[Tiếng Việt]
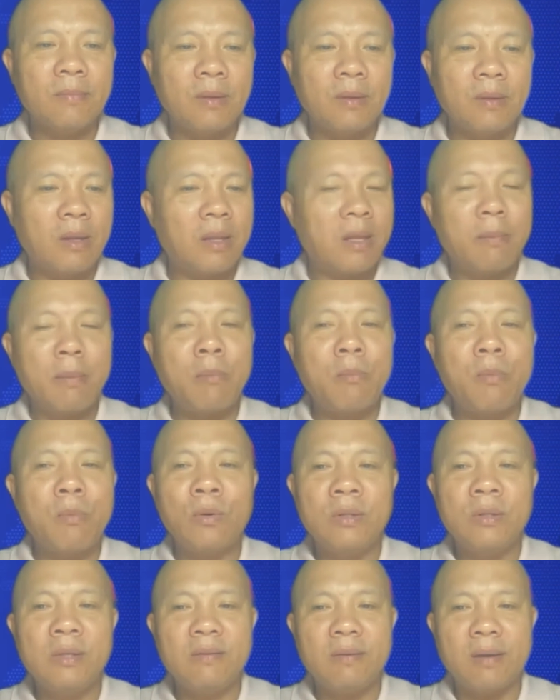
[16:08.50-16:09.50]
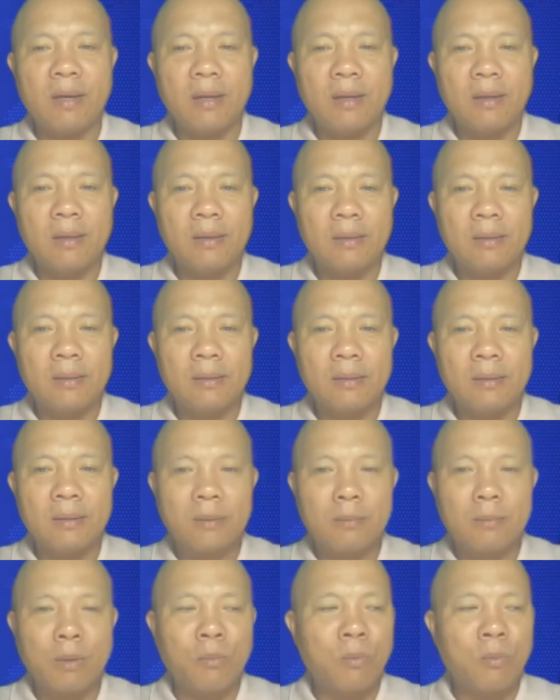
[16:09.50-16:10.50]
Thầy mong muốn như vậy.
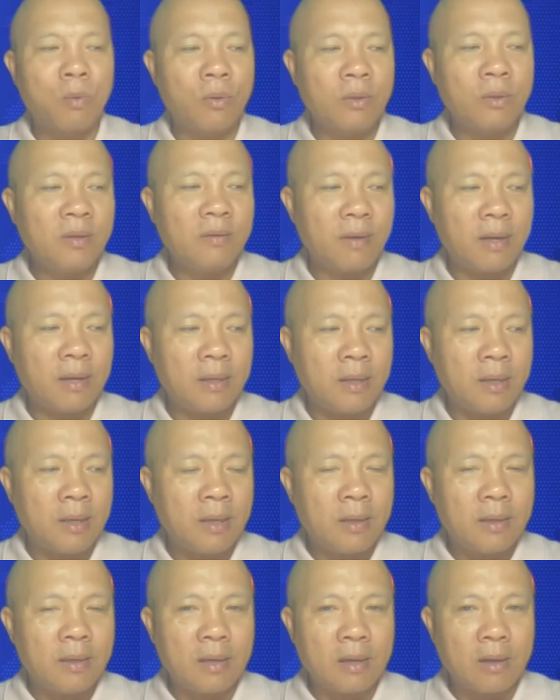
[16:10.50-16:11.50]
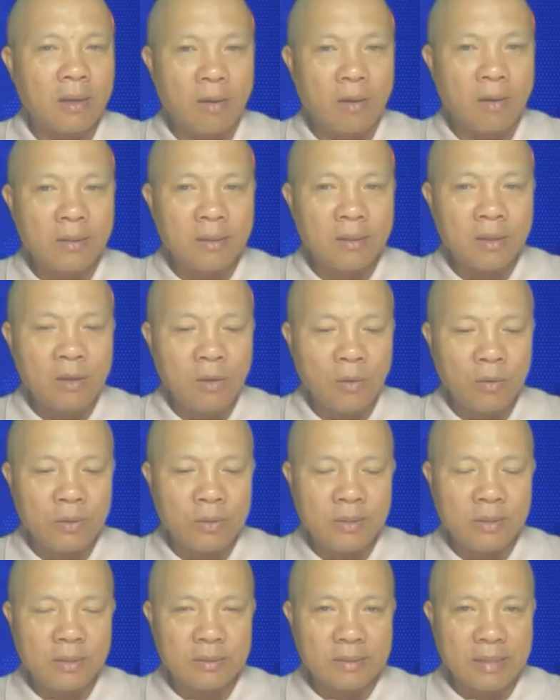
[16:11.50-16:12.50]
Mong muốn như vậy để có những cái ngôi
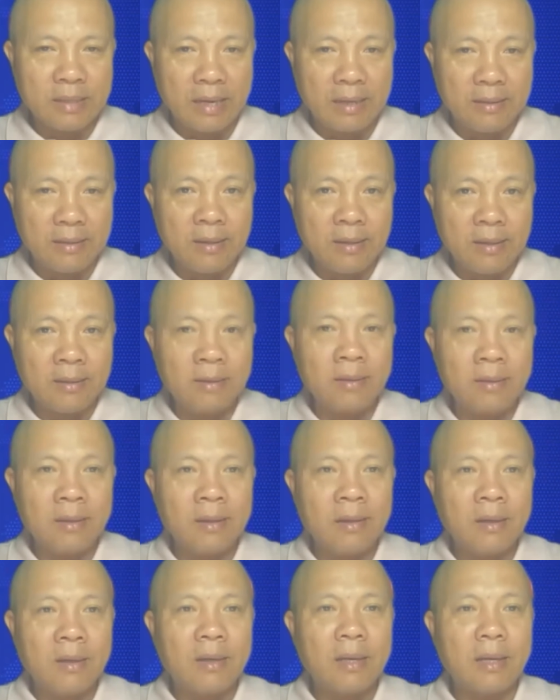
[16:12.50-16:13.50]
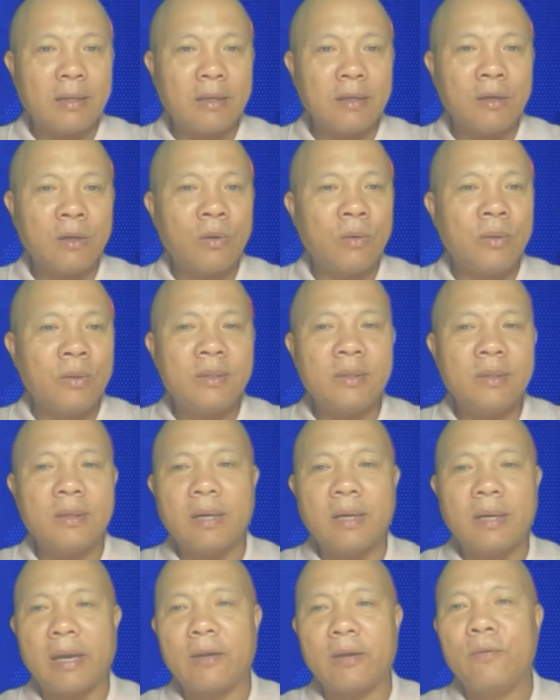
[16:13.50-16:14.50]
trường thành nhân là những ngôi
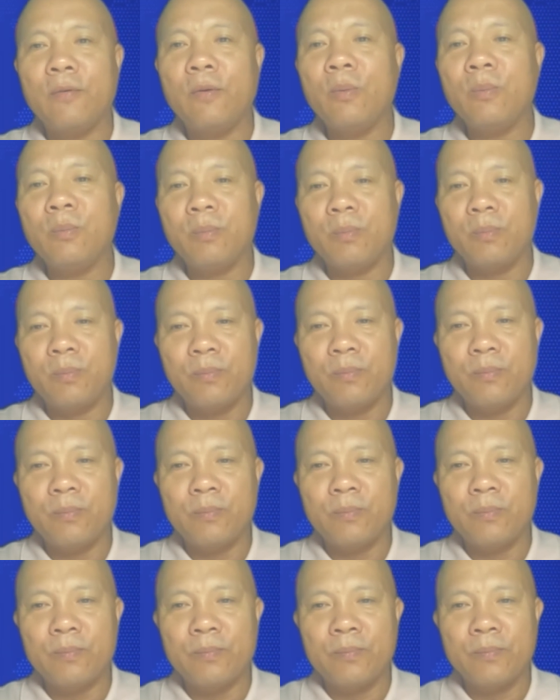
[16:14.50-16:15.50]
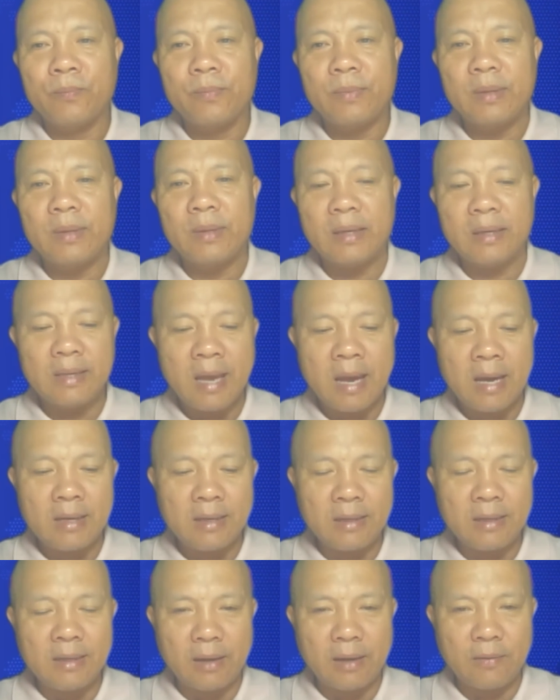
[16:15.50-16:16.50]
trường hạnh phúc, những cái gia
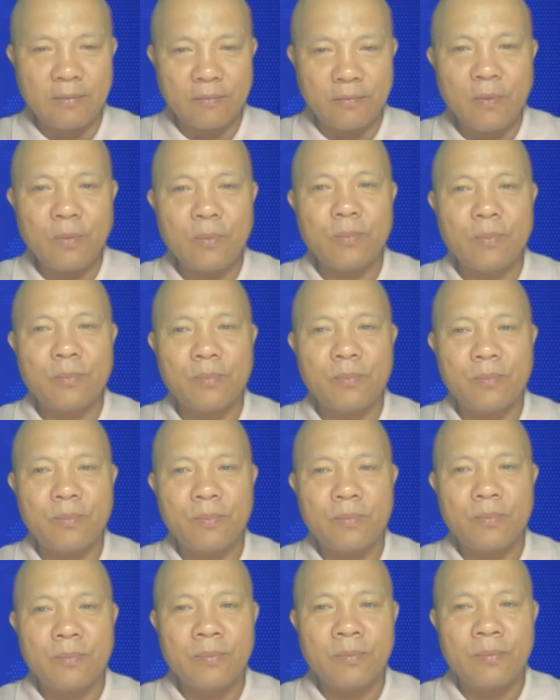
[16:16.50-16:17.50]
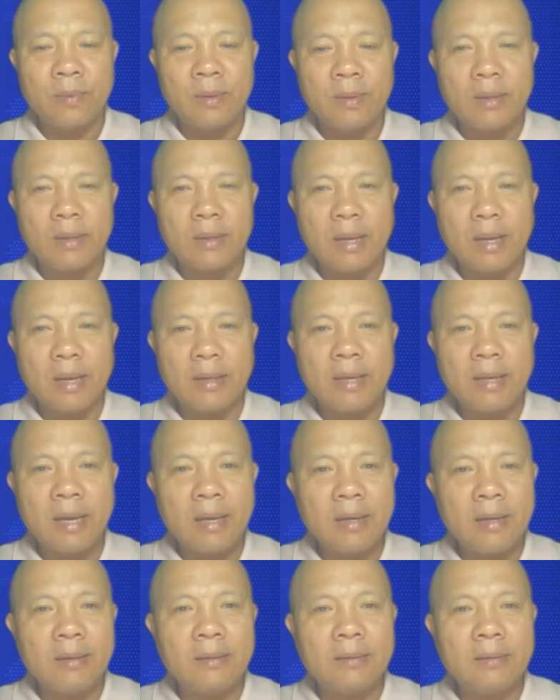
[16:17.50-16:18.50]
đình hạnh phúc, để gia
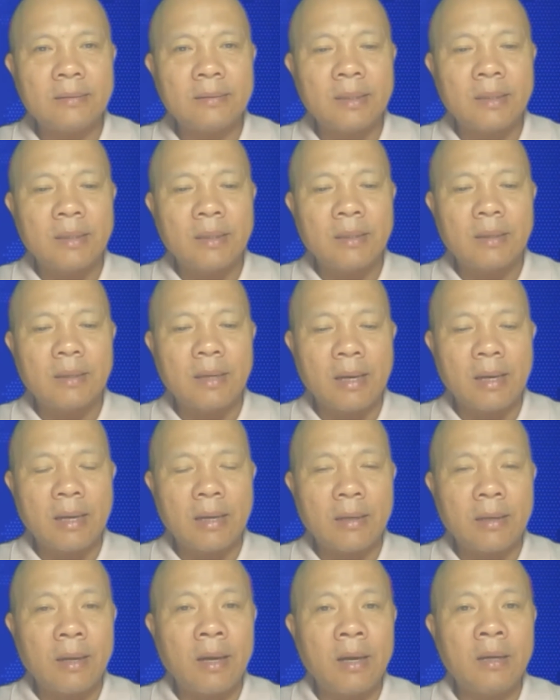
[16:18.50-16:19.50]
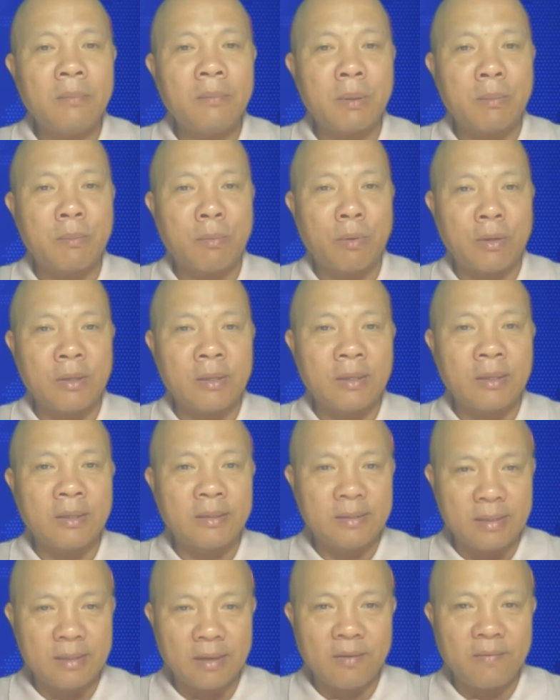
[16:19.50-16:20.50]
đình để là nơi mà mọi
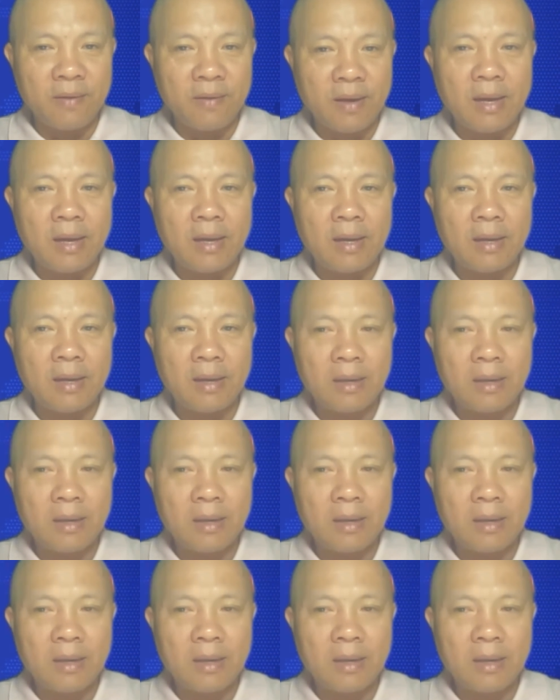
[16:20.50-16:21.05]
người trở về